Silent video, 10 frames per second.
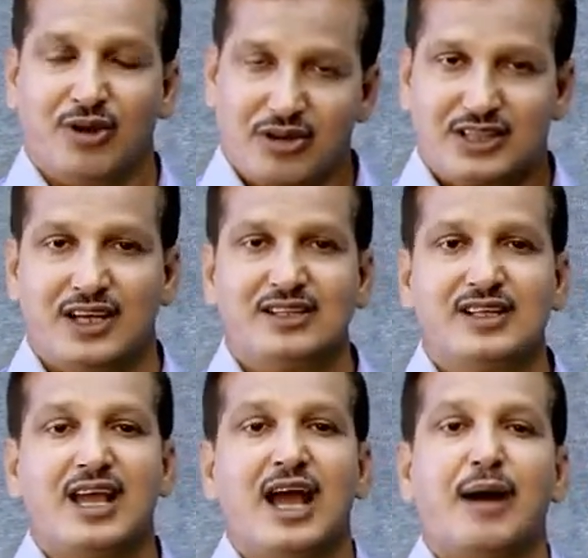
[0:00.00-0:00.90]
অর্থাৎ
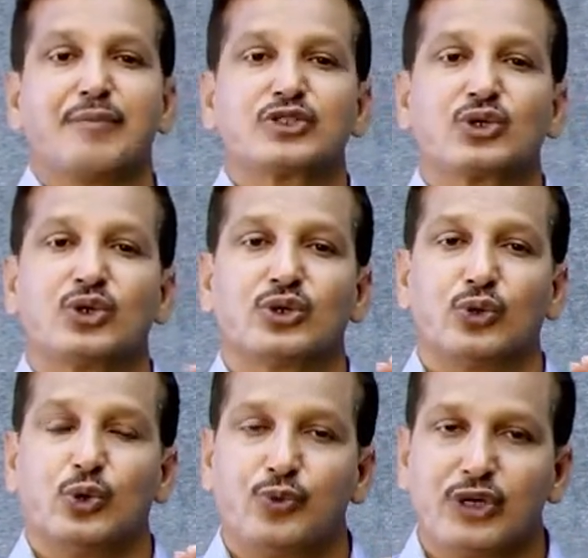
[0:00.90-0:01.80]
আমরা যখন
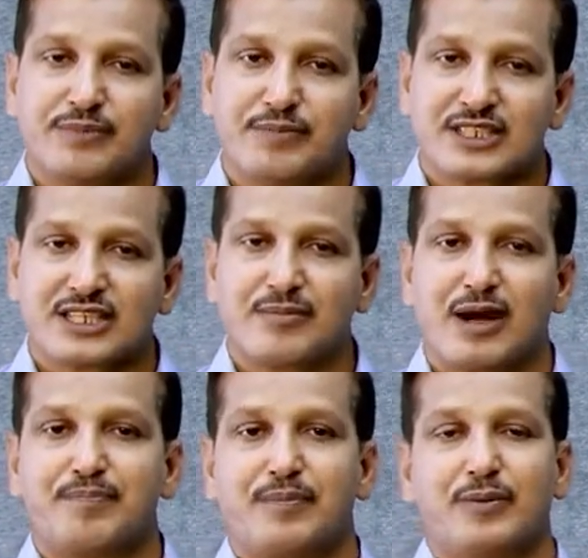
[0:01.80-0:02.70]
উপরি পৃষ্ঠের
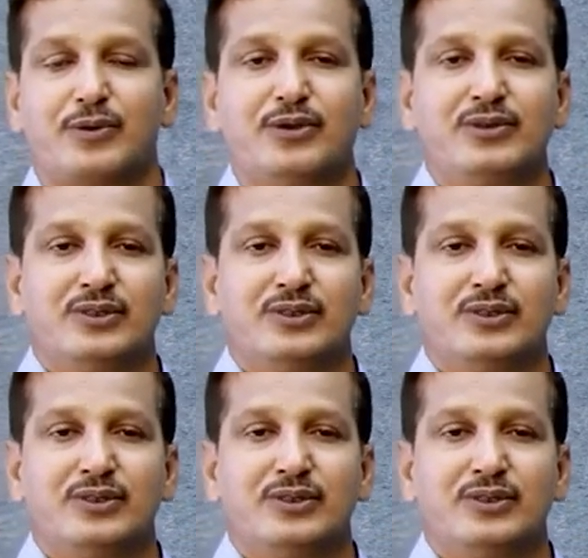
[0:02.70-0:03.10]
মাপ পাবো